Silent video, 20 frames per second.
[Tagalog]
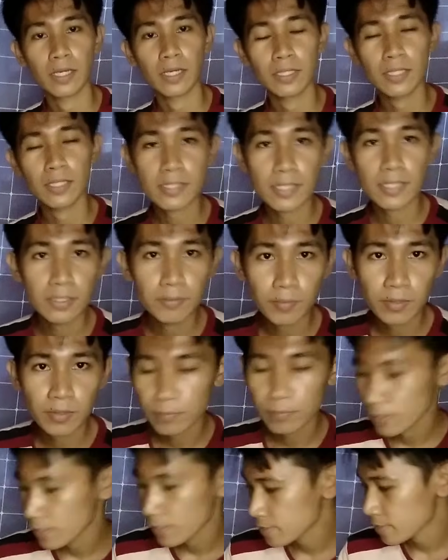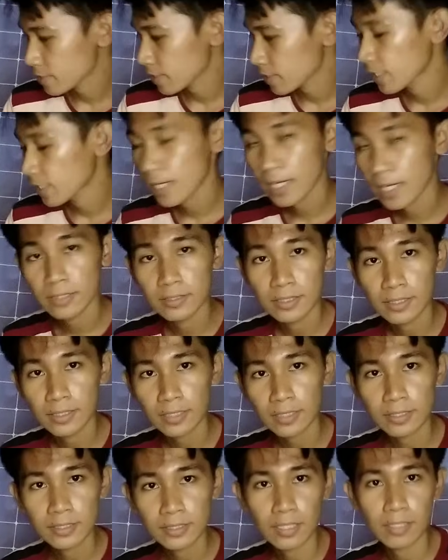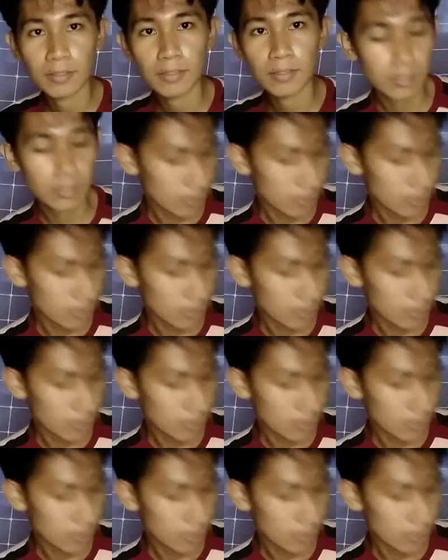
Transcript: and aside from this kailangan din natin ng